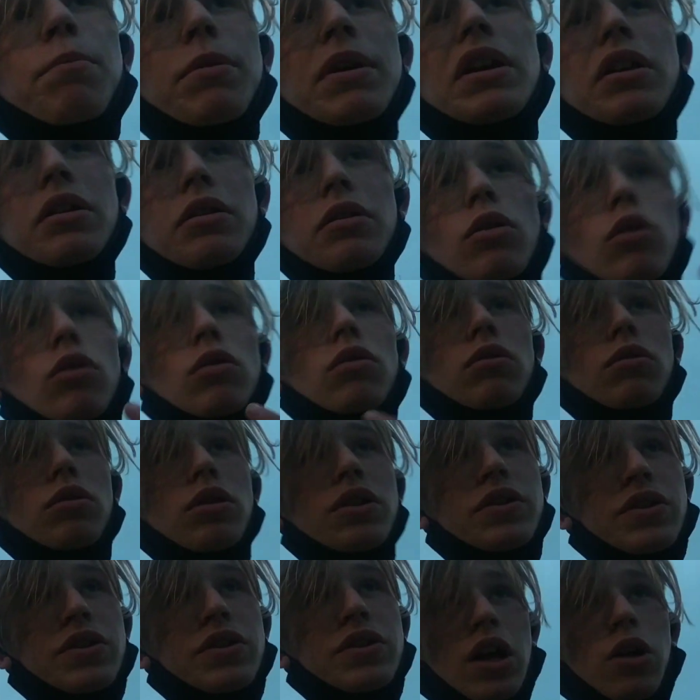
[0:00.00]
bir
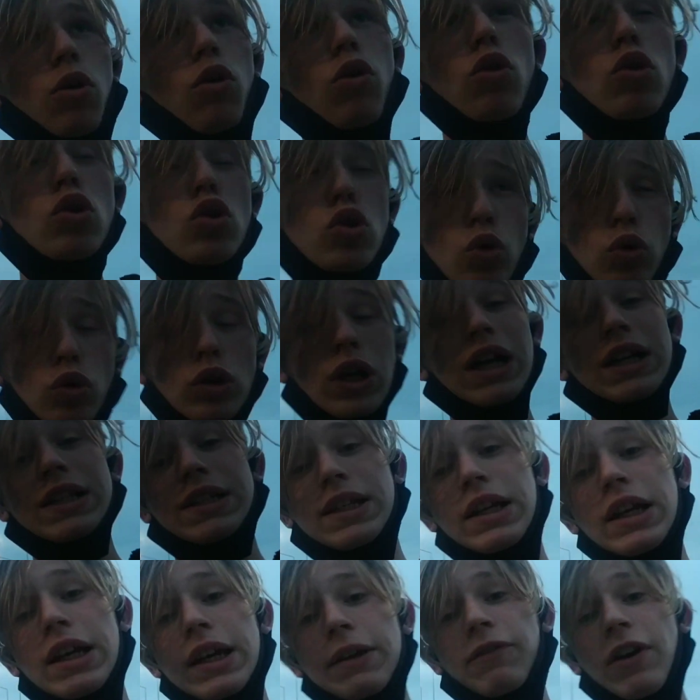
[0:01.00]
insan oruç
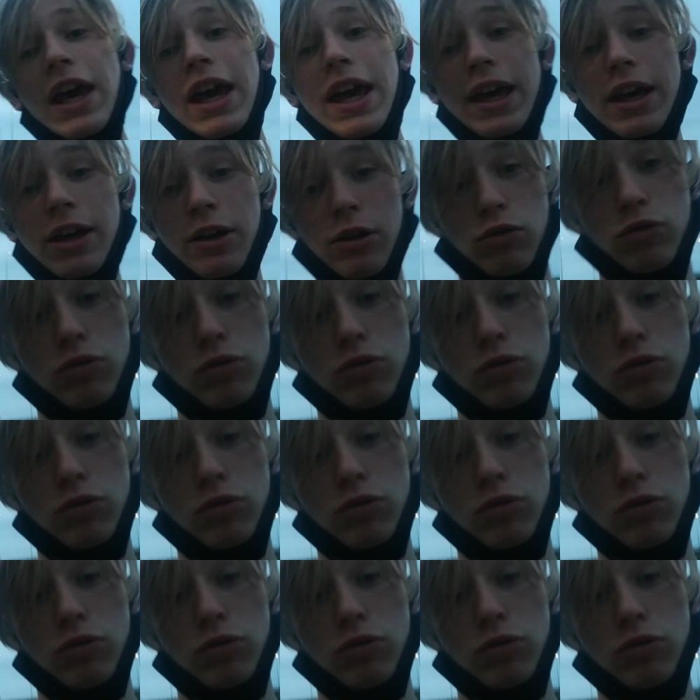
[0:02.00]
tutarsa ve